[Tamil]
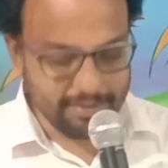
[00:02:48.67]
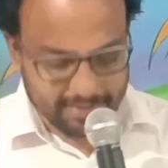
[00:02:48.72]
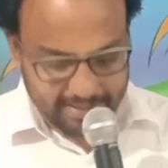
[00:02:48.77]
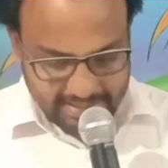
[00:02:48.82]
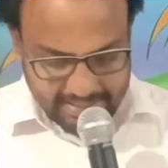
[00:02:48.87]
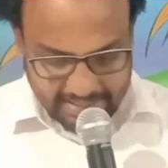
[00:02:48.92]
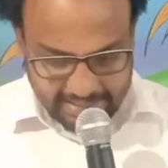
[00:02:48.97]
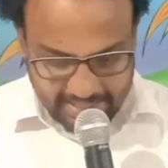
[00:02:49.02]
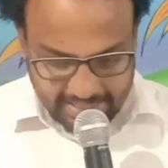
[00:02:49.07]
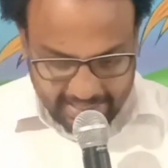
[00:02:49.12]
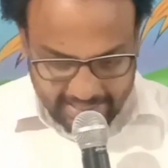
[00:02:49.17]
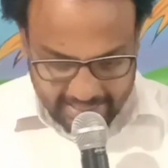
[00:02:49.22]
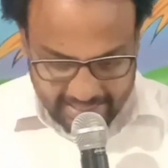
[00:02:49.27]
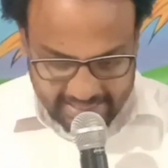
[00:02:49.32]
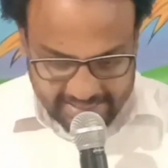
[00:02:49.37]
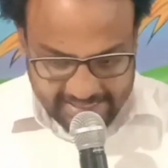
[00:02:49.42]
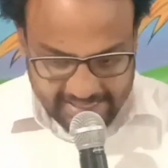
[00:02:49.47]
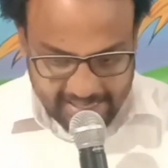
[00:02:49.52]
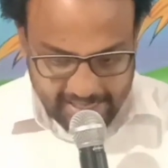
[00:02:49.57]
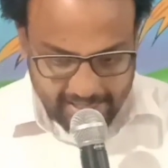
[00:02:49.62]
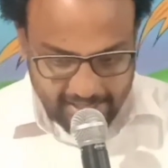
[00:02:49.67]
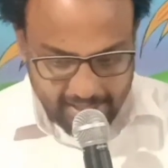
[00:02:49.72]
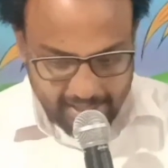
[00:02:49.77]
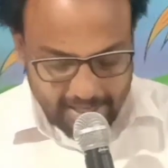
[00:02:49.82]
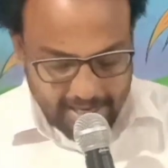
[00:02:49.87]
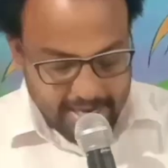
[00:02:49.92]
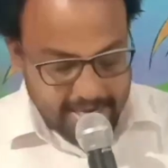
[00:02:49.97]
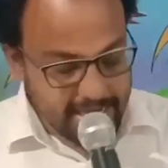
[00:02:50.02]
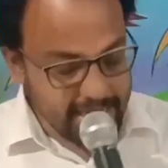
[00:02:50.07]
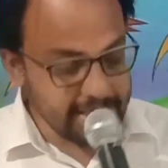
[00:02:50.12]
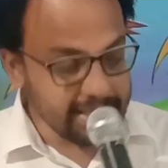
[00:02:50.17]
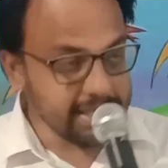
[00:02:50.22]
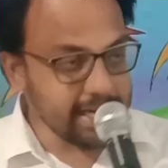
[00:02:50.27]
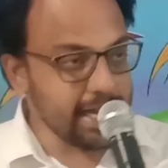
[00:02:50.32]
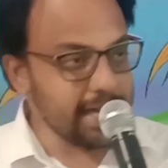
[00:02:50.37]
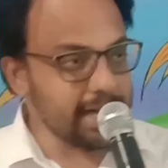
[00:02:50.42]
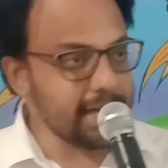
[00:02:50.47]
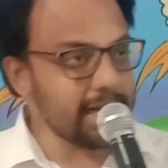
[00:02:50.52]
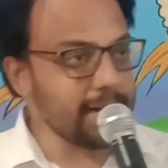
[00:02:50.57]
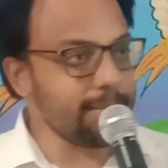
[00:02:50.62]
வருஷத்தின் கடைசி நாள்
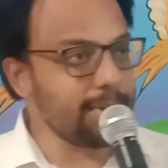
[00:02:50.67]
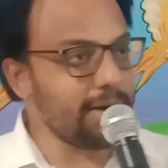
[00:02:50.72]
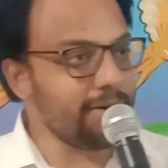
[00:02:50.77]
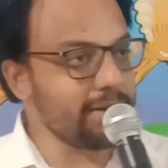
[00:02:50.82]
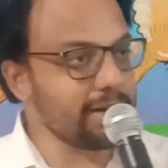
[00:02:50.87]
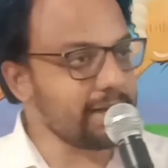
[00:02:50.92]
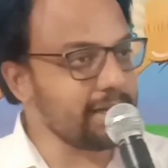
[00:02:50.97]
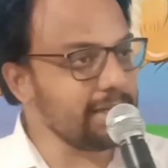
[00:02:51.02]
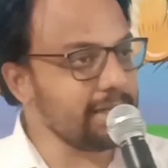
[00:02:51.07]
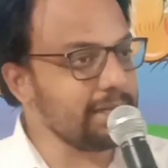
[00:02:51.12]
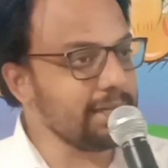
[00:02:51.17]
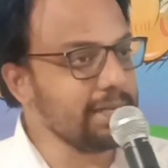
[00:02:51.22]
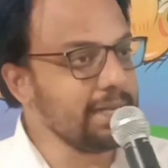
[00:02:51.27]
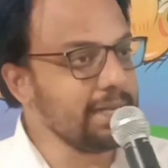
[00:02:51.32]
எதுக்காக நம்ம அவருக்கு